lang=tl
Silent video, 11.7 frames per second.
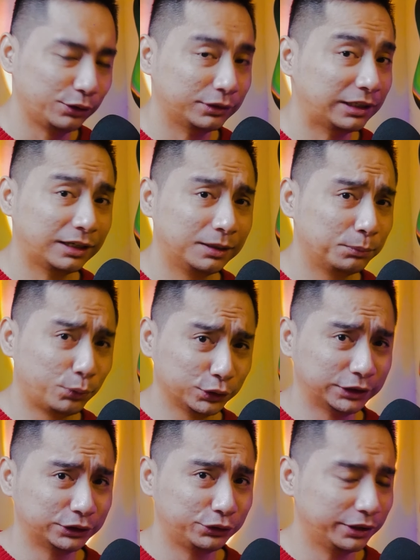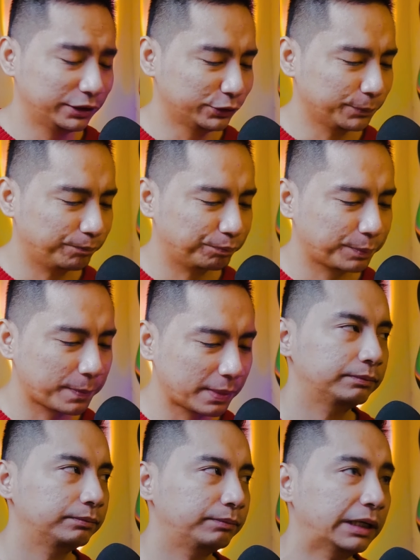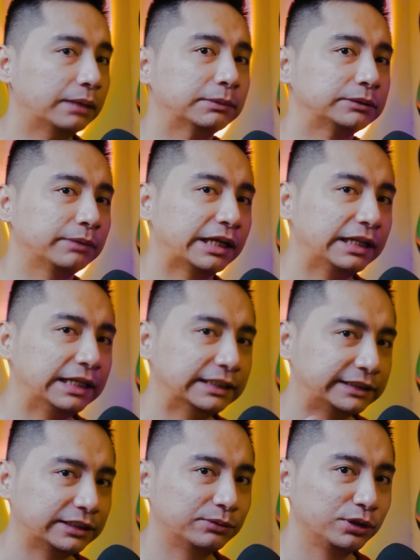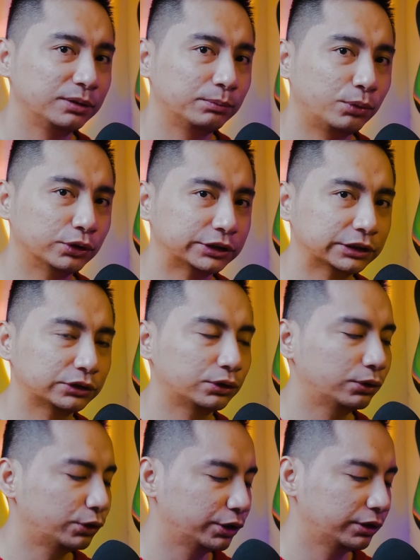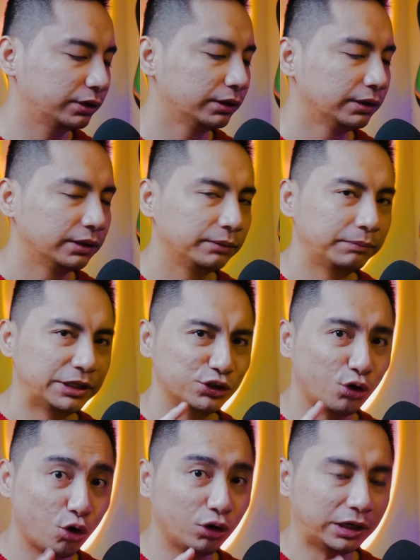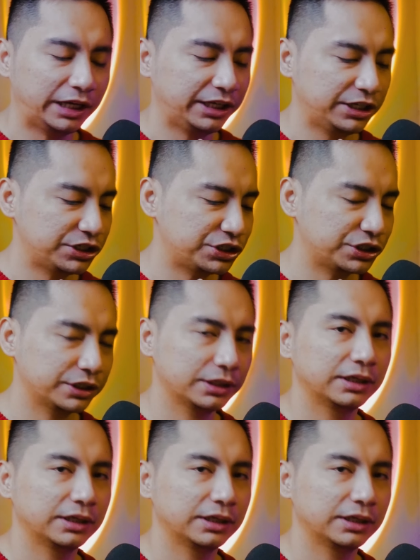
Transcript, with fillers: Ayoko talaga ng boses ko eh, no? para mas maging listenable yung boses ko or medyo okayish,